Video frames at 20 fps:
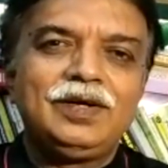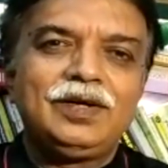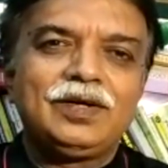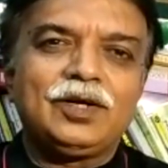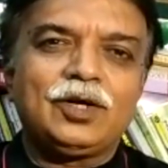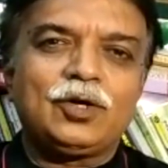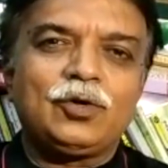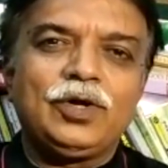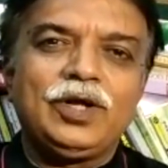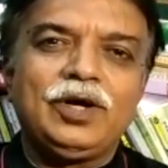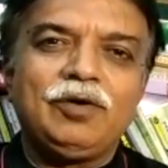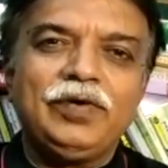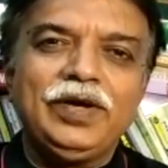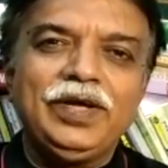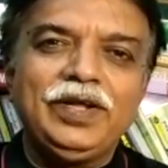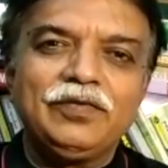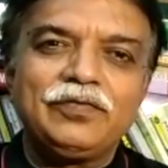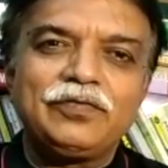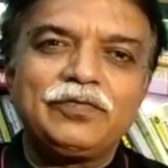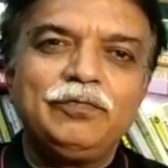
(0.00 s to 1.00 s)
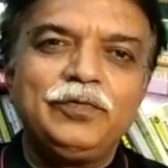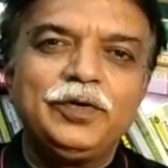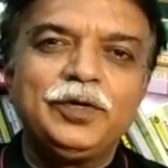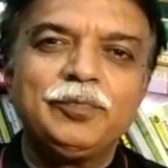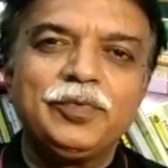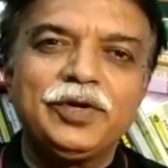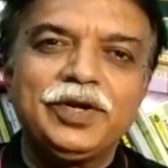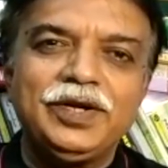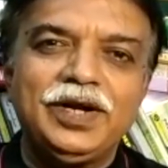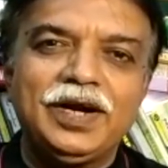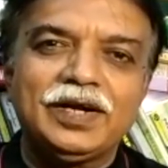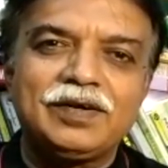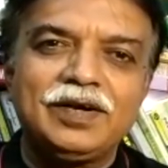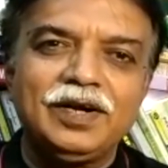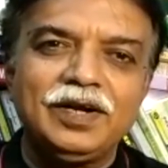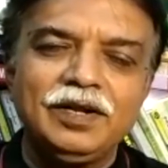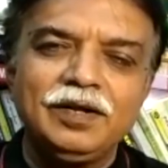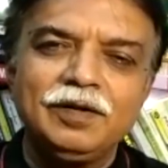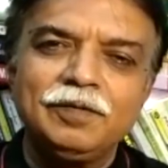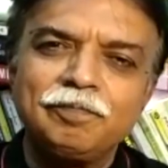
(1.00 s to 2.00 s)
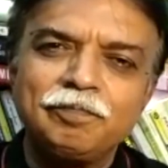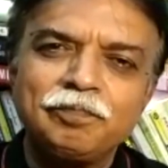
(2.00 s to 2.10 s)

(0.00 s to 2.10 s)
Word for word: கரோனா வைரஸ் விடுமுறை நாட்களில்